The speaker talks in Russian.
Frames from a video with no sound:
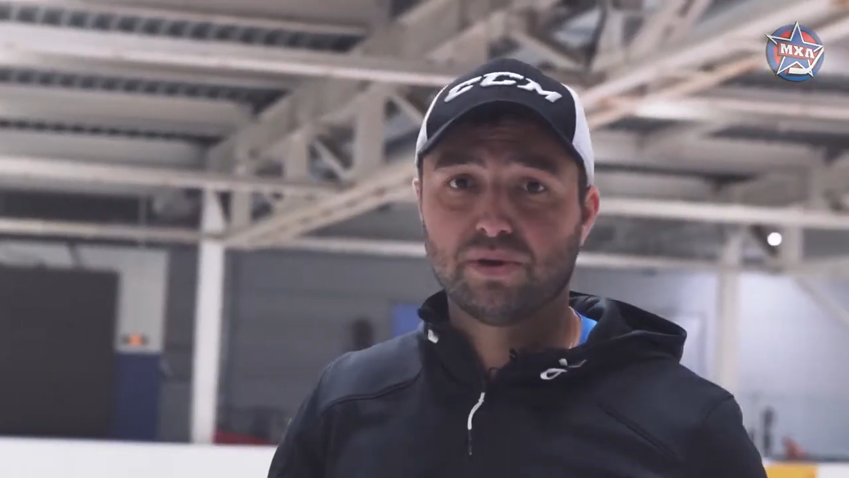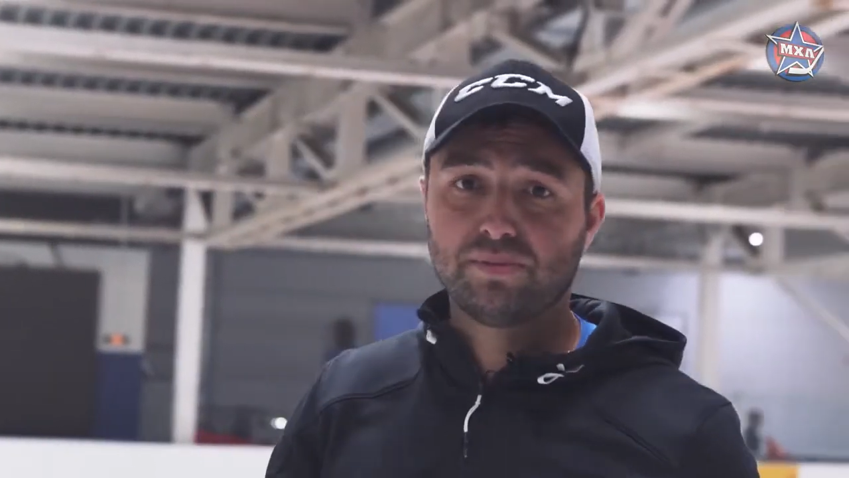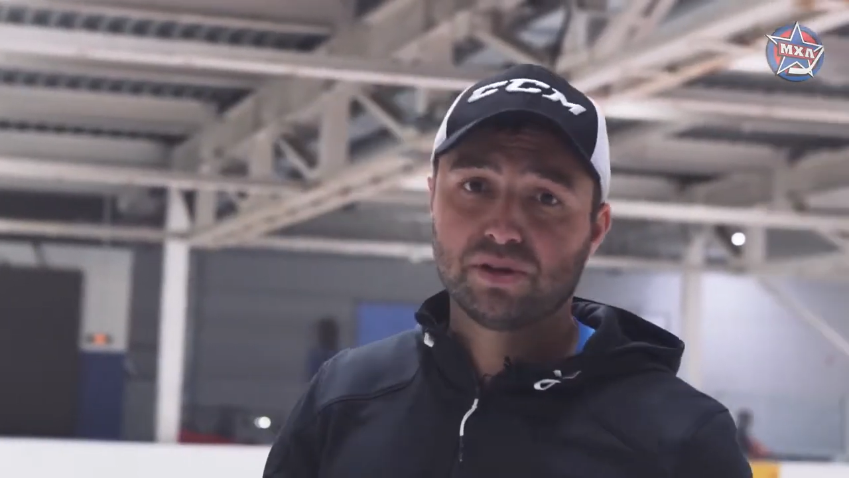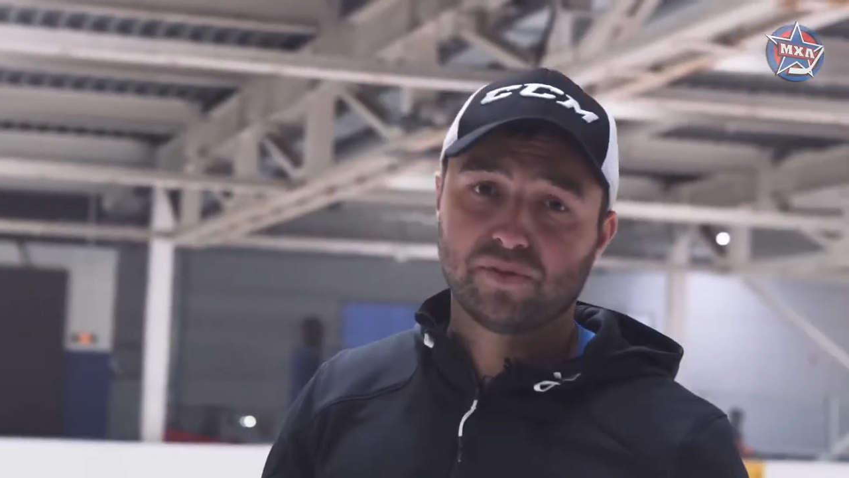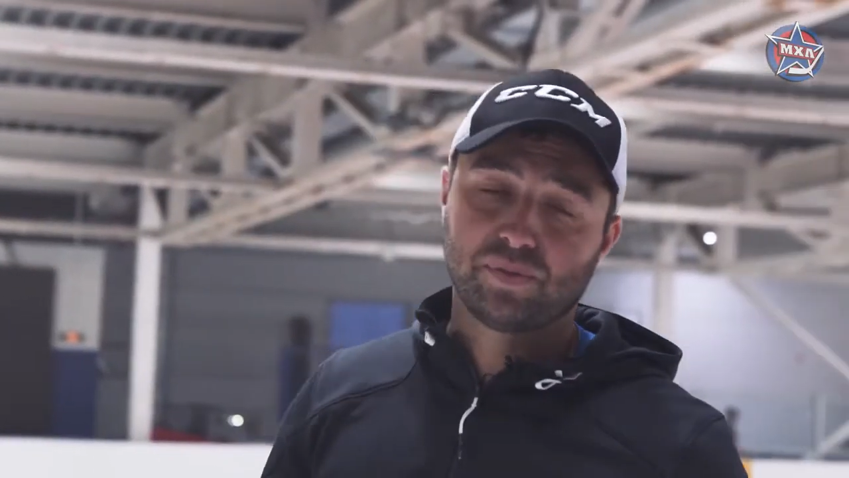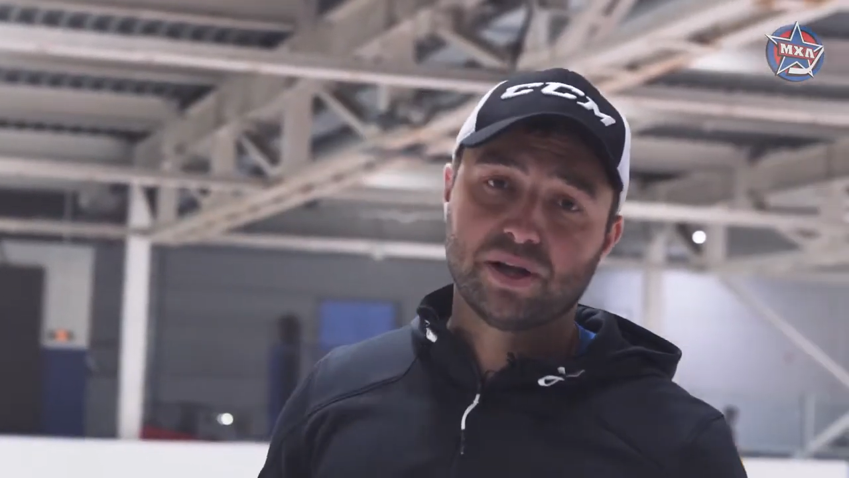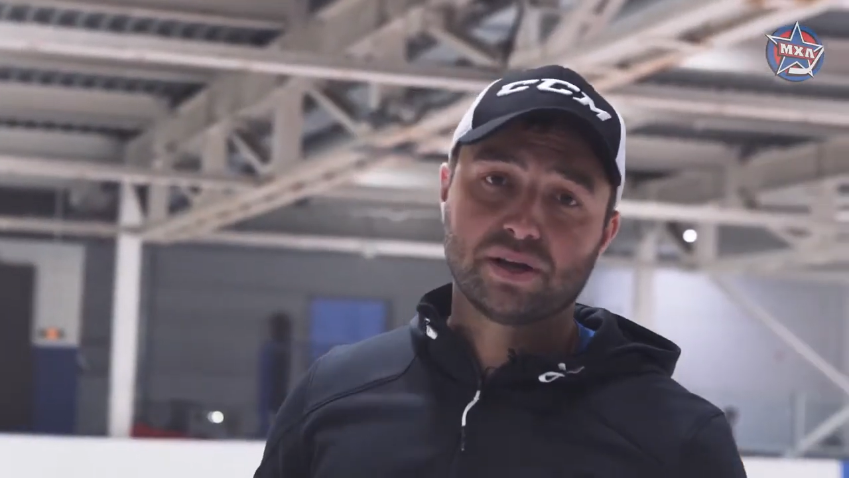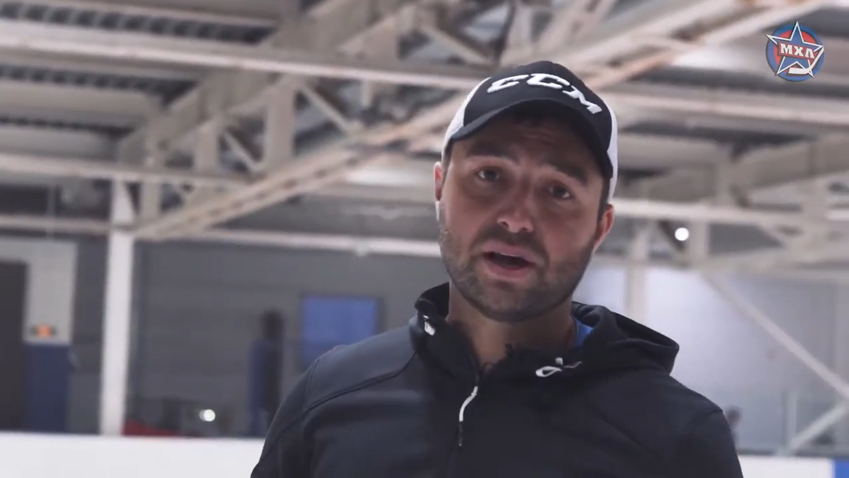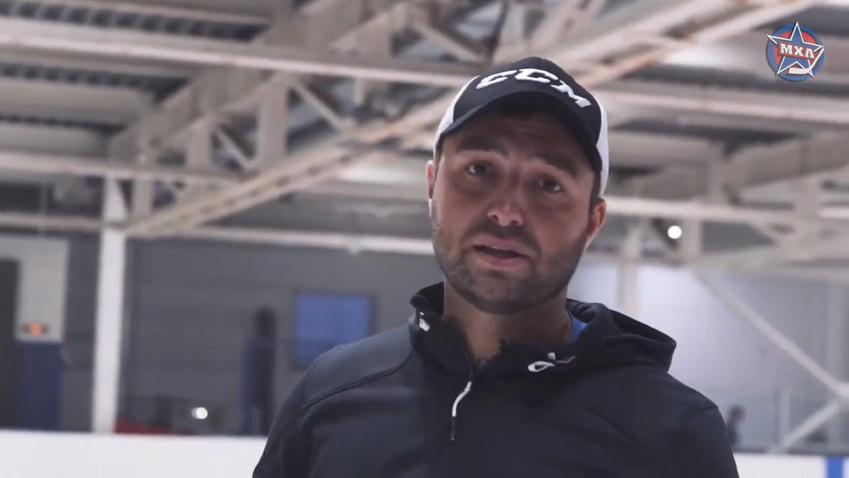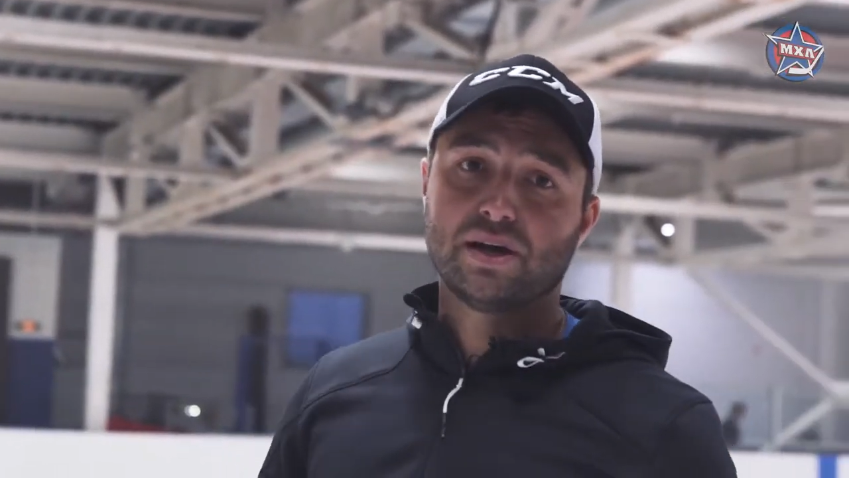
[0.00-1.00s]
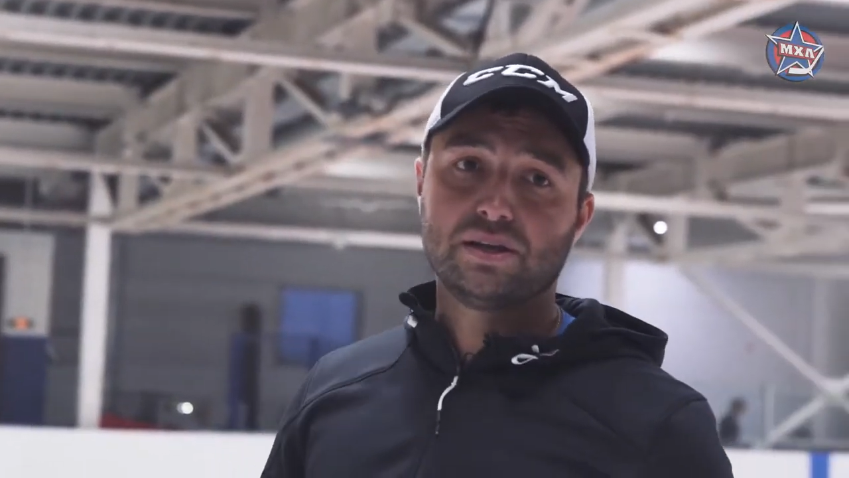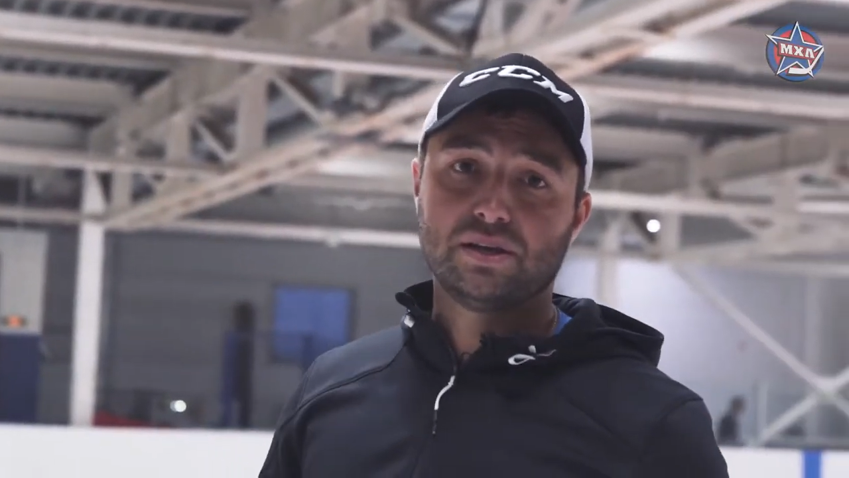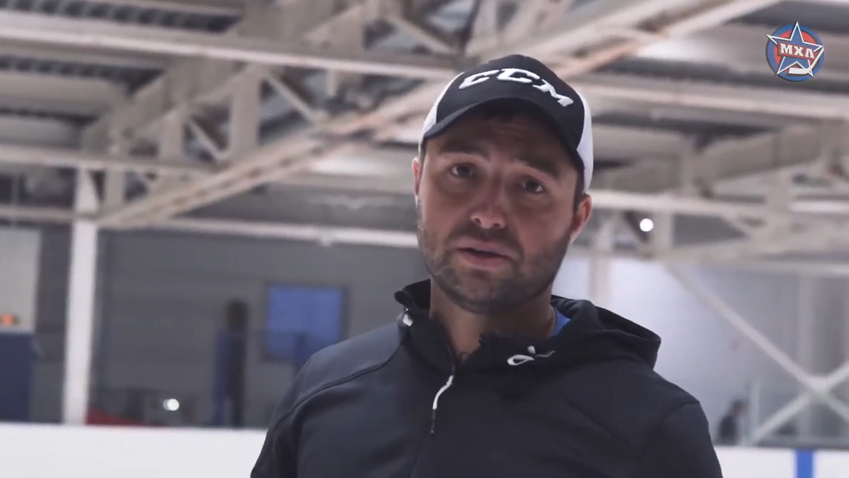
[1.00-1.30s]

моменты в плане катания.